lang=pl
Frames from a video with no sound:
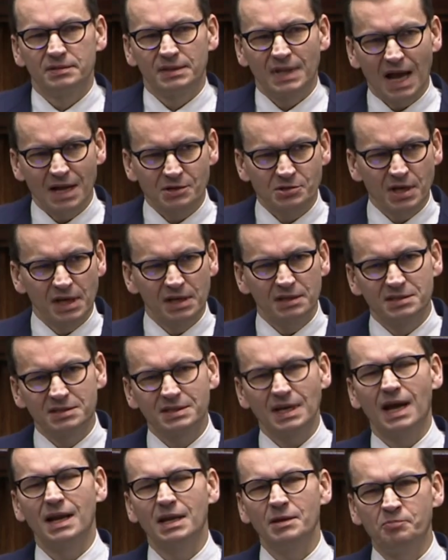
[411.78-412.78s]
ta część
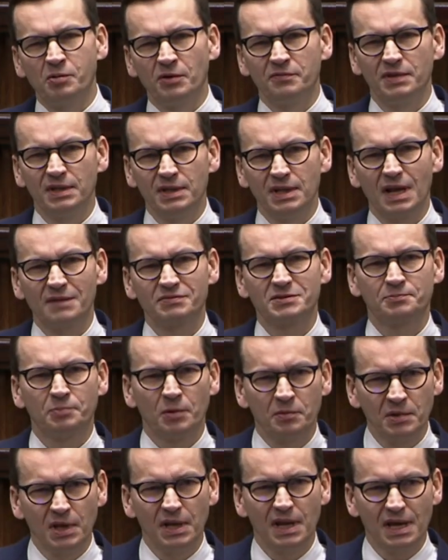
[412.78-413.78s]
sali powinna
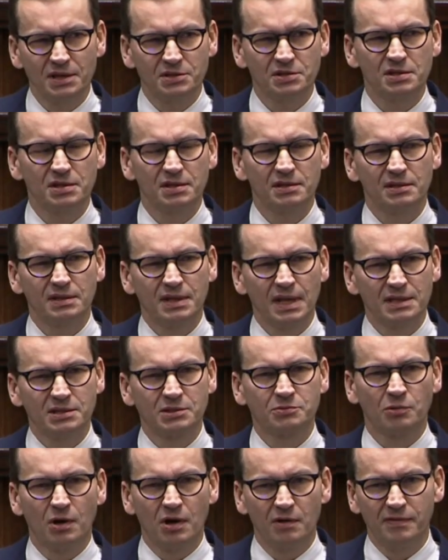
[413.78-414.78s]
wspominać te
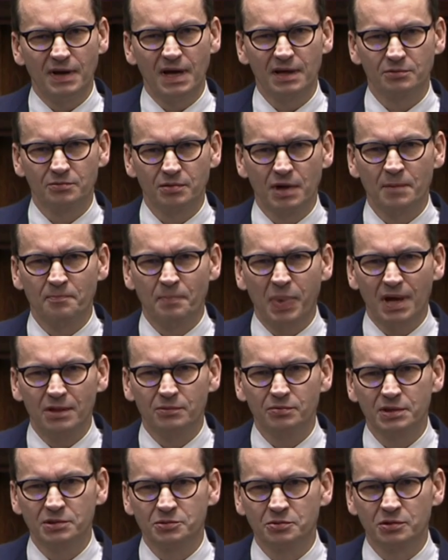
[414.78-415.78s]
słowa, które
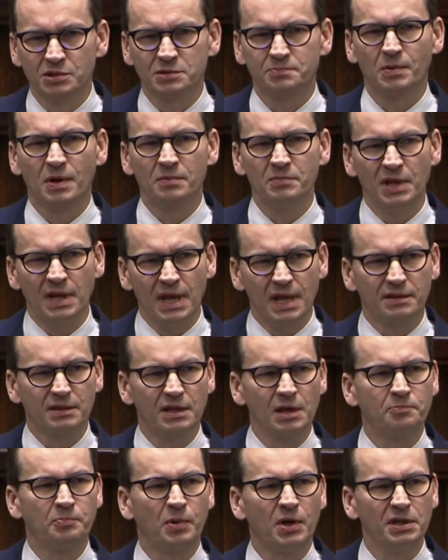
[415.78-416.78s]
padły z ust
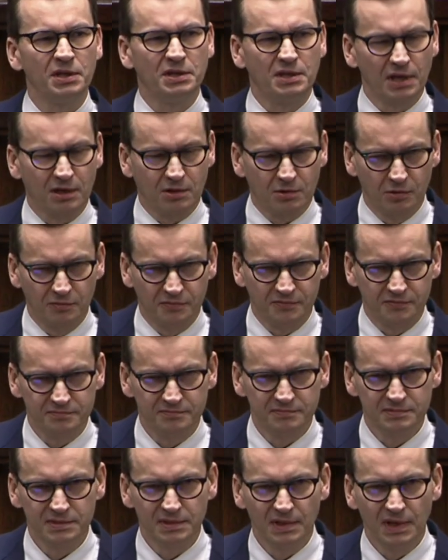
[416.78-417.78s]
prominentnych polityków,
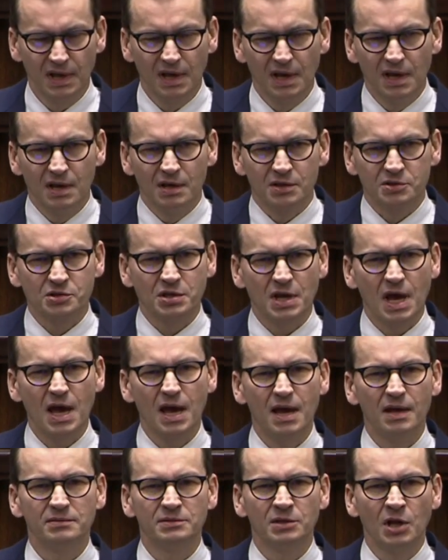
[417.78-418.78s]

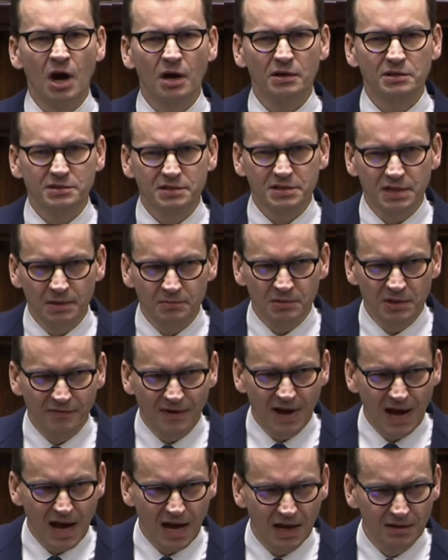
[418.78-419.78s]
że Nord Stream
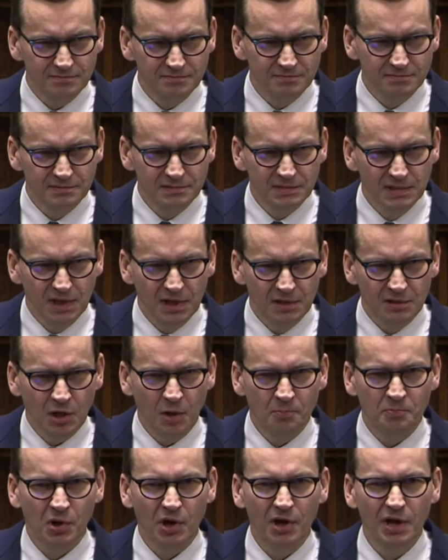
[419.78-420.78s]
2
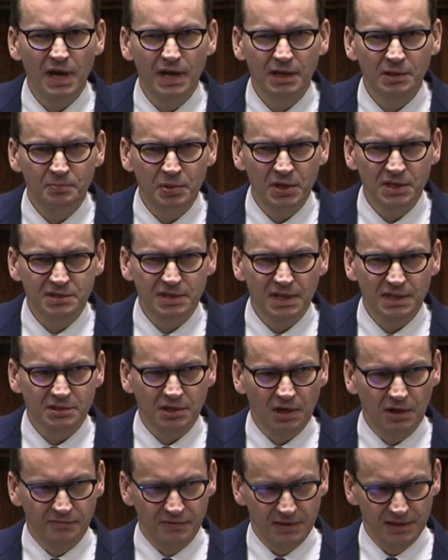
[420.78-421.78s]
to projekt
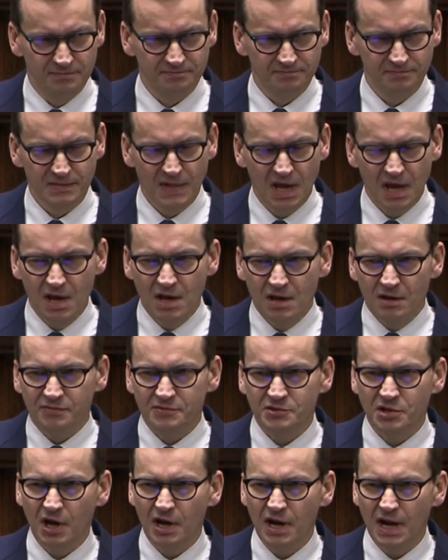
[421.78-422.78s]
biznesowy.
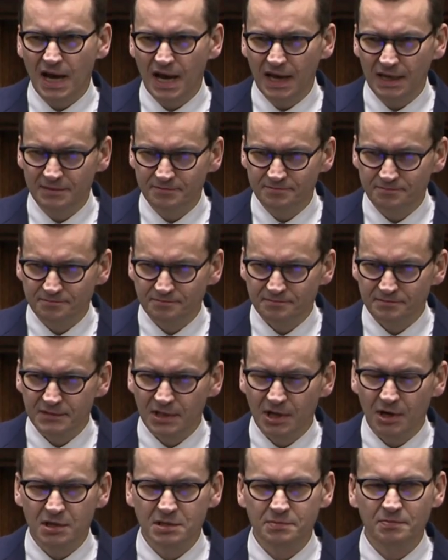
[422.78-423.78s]
Wczoraj
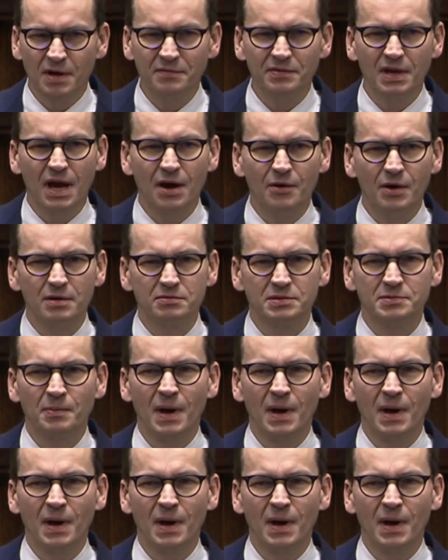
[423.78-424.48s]
rozmawiałem z